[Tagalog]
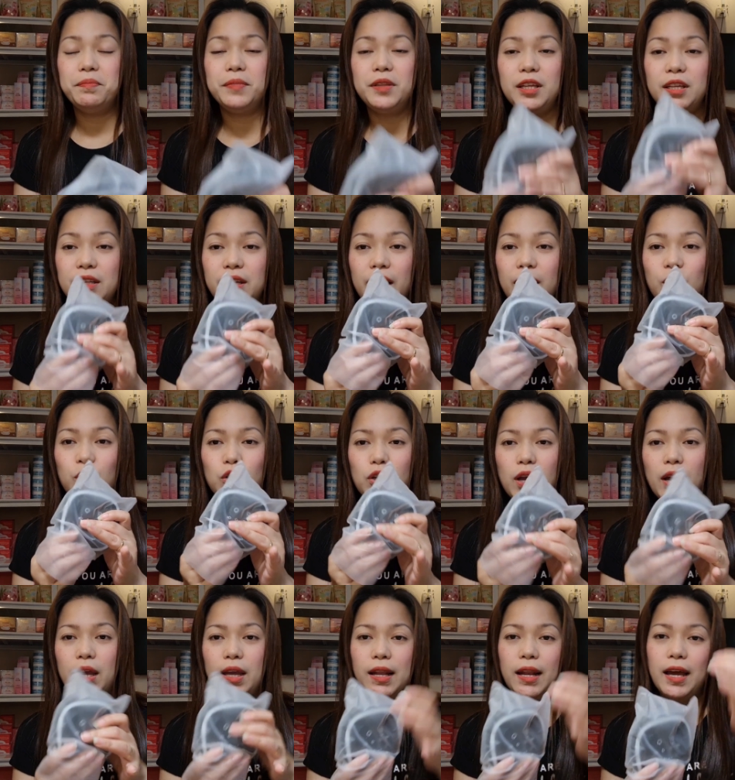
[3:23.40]
tinry ko
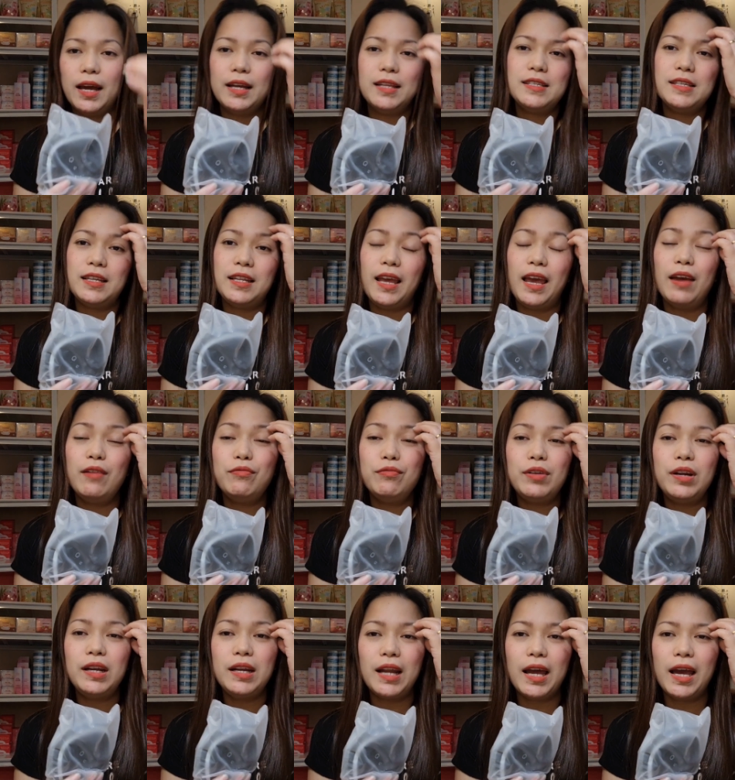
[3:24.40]
na kay Lance. And
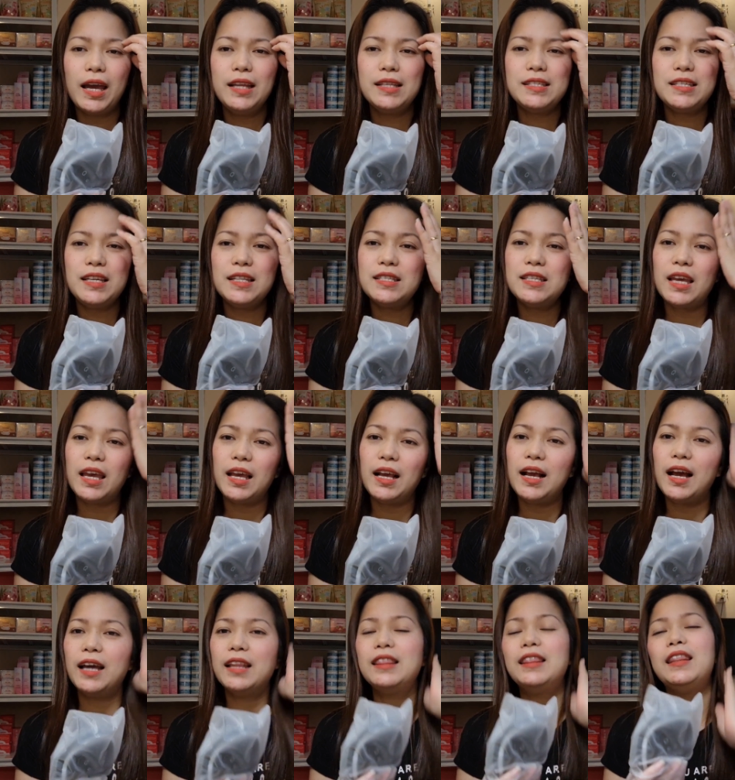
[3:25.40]
every night since I
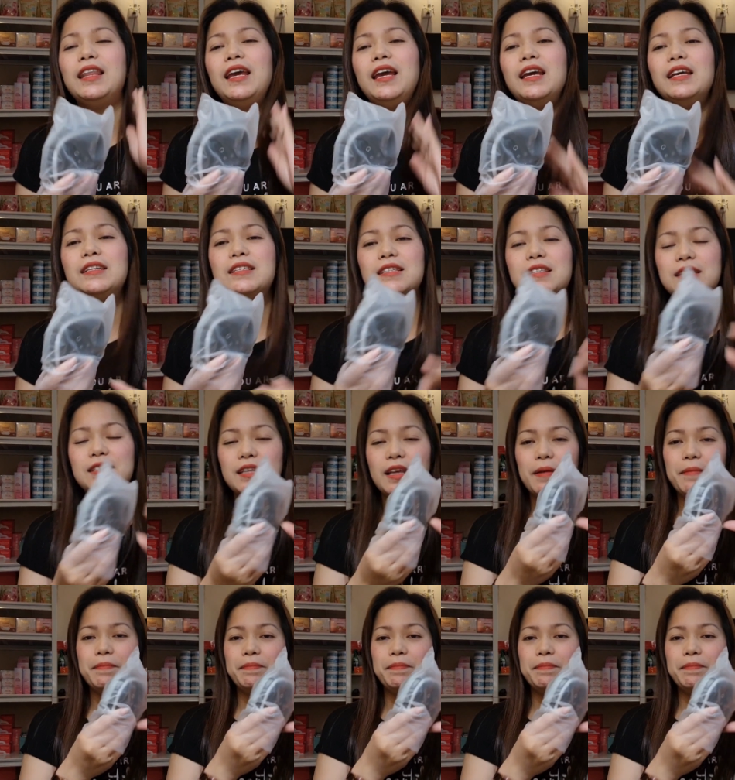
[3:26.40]
got this,